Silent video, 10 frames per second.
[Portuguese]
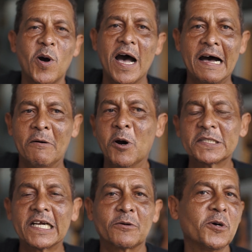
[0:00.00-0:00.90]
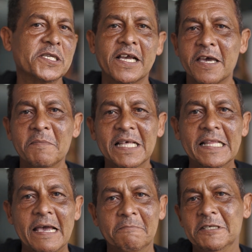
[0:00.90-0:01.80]
A outra coisa que eu me
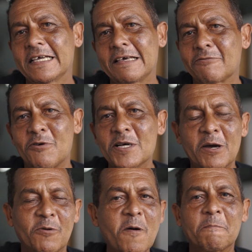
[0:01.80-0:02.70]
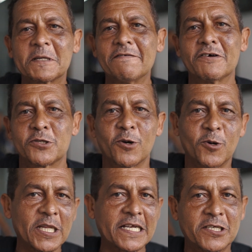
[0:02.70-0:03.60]
lembro é quando eu comprava os
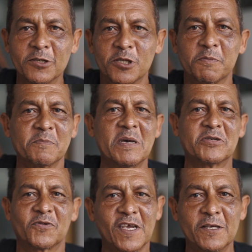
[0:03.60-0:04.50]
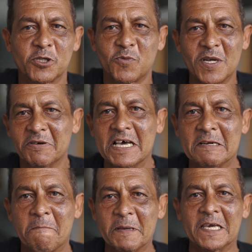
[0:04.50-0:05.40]
chocolatinhos para meus filhos quando
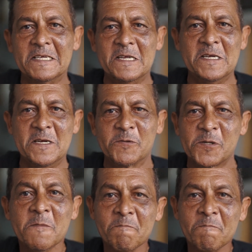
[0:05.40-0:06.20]
eram pequenininhos,